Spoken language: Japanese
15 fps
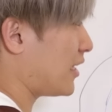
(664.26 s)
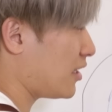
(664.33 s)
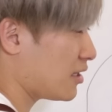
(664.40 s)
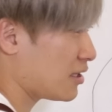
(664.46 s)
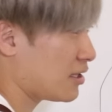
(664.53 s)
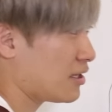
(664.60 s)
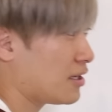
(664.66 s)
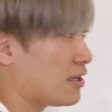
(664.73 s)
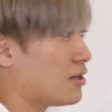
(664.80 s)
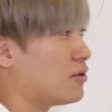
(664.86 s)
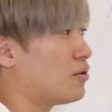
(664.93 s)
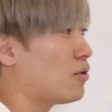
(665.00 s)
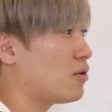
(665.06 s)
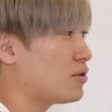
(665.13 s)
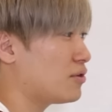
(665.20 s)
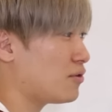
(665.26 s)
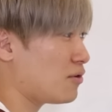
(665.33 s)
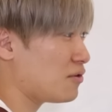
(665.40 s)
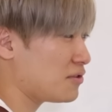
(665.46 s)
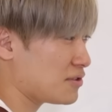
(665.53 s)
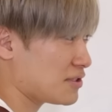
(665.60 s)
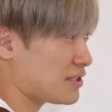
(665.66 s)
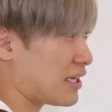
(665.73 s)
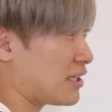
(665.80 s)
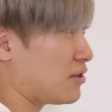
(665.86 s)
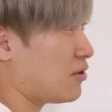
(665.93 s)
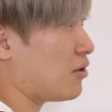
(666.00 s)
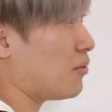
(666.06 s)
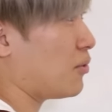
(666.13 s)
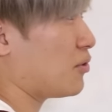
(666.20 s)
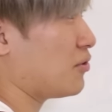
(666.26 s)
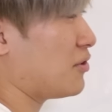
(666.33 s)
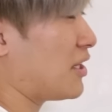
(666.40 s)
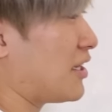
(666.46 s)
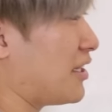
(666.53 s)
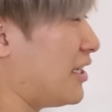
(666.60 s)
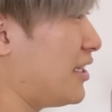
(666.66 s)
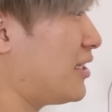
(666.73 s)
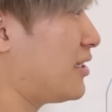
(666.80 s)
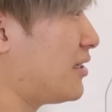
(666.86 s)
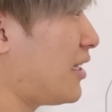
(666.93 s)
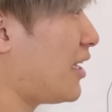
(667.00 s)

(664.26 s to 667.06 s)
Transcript: ね、はい、6オンスだと僕の中で1